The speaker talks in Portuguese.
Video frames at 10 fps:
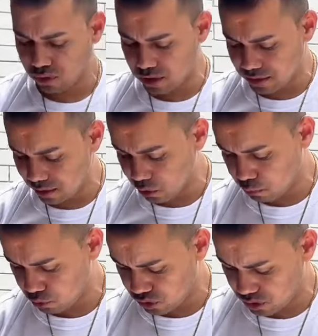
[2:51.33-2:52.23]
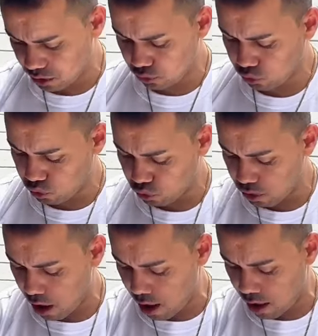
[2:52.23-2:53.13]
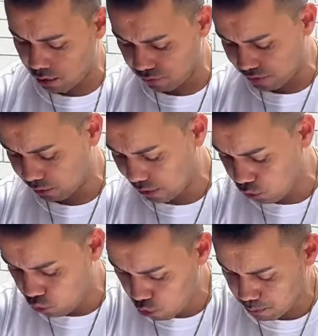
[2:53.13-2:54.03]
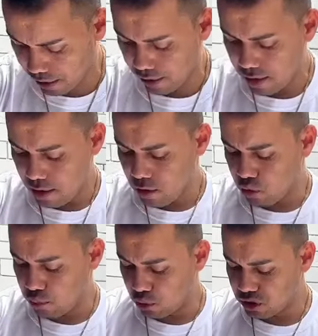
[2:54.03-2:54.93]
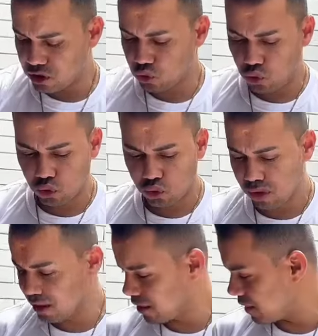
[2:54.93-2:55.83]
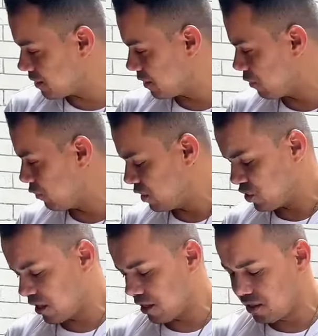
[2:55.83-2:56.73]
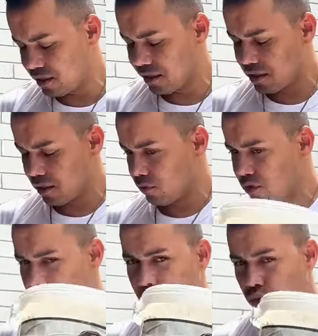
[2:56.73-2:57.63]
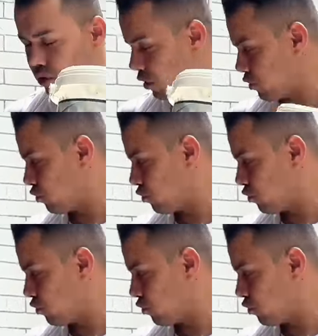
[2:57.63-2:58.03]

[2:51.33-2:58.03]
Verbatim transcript: vão ter 5% no, é, no final da compra. Cupom de desconto André5, vou deixar na descrição. Vocês encontram no